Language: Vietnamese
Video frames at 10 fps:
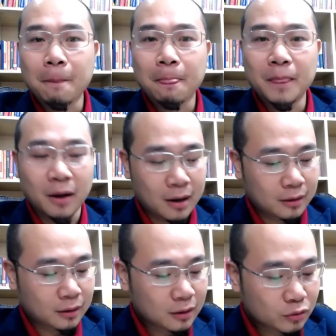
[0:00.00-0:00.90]
Đó,
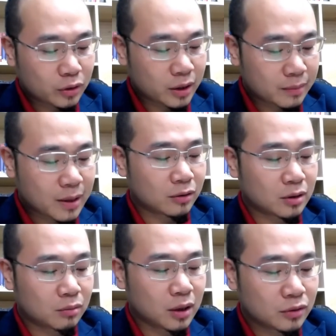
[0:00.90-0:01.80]
tư duy tiếp theo
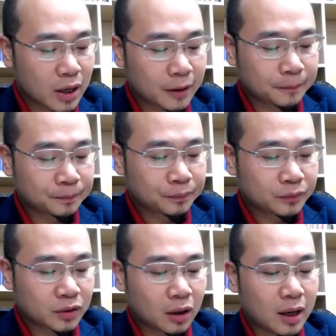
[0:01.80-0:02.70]
trong kinh doanh.
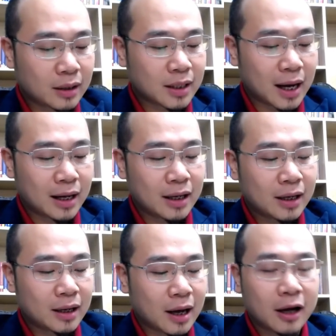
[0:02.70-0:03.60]
Đó là gì ạ?
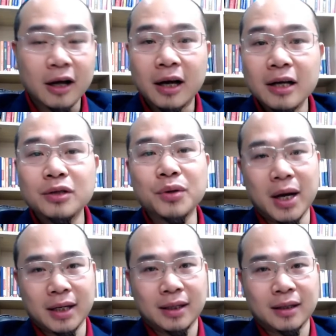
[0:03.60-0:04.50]
Là kinh
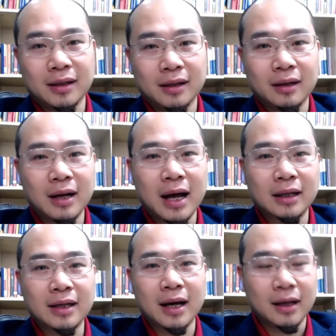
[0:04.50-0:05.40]
doanh là
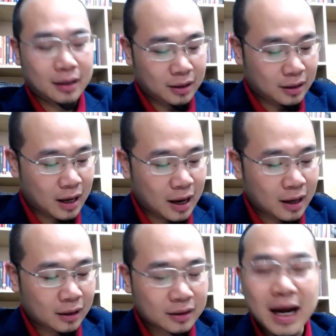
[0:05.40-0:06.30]
gì ạ? Là
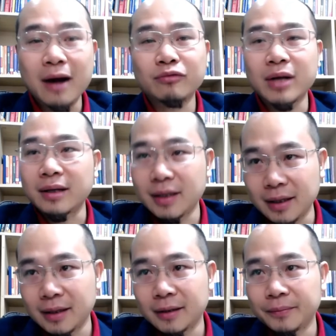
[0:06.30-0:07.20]
trao giá trị.
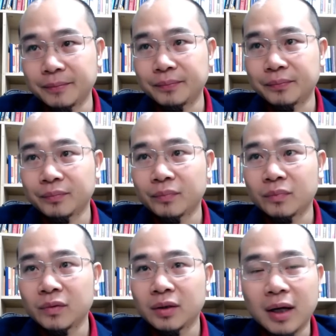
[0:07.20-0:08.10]

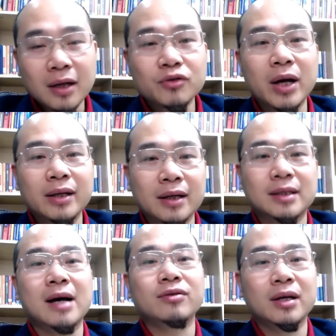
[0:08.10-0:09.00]
Kinh doanh là
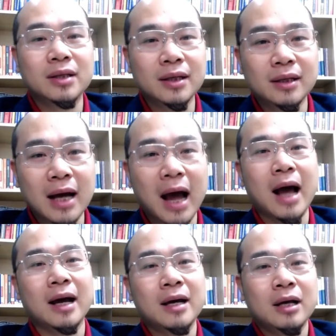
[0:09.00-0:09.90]
trao giá trị.
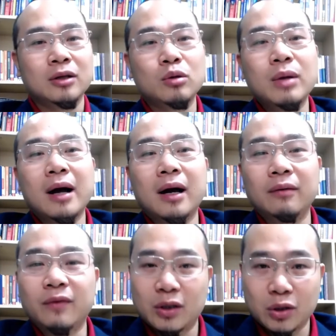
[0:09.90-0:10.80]
À, chúng ta cần
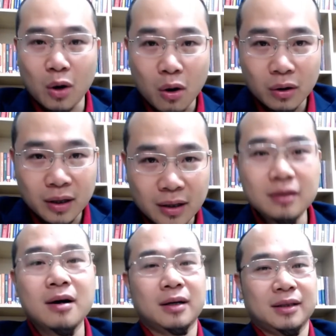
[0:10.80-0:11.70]
phải cho đi
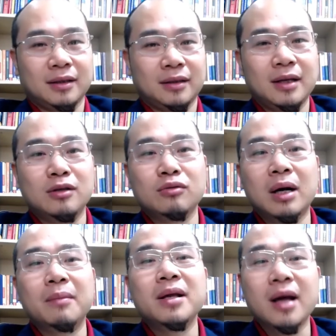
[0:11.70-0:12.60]
trước thì chúng ta
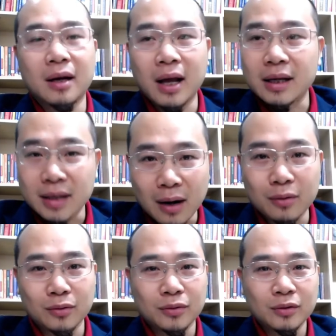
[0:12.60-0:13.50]
mới nhận lại
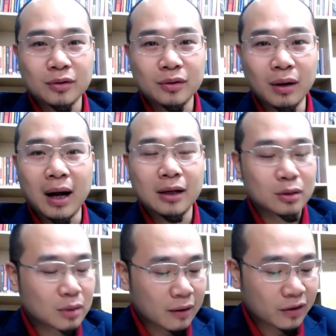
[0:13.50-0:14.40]
sau, đúng không ạ?
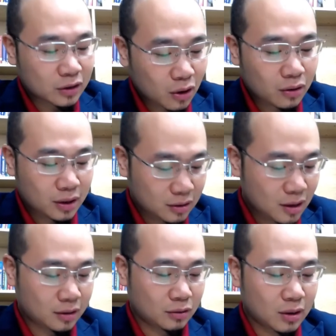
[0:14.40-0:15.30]
Chúng ta phải cho đi
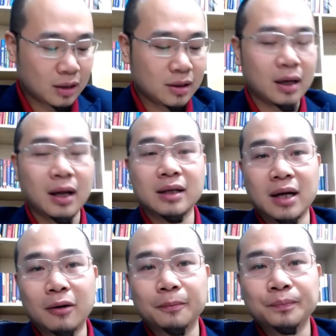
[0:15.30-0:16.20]
trước, chúng ta nhận lại
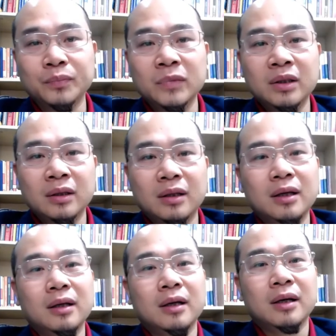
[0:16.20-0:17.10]
sau.
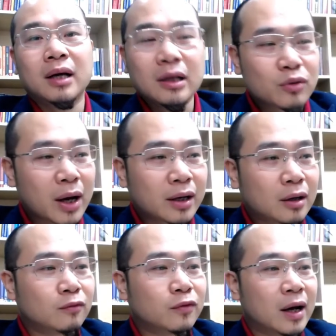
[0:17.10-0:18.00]
Thì kinh doanh
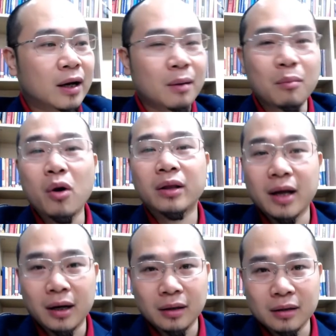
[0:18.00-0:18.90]
không phải là moi
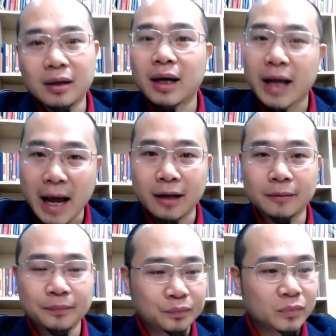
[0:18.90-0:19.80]
tiền từ khách hàng,
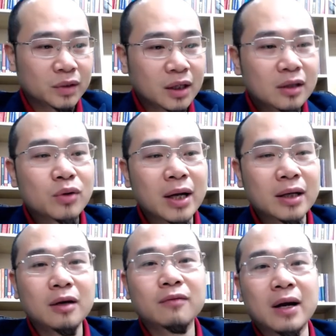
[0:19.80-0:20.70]
kinh doanh
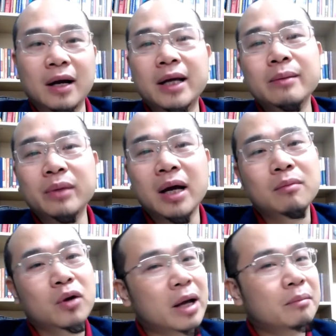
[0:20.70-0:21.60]
không phải là kiếm tiền
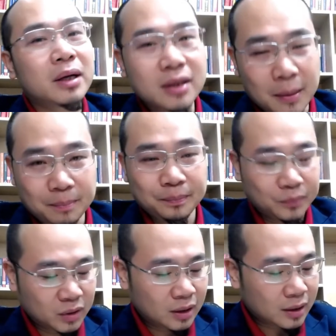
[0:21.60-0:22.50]
một cách bất chấp,
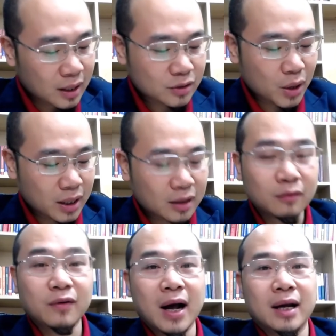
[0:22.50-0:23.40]
kinh doanh
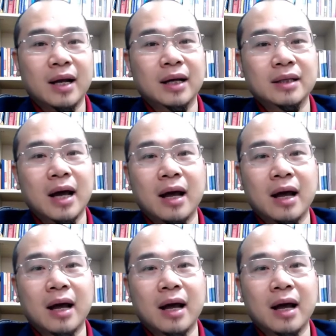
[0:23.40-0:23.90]
không phải là gì ạ?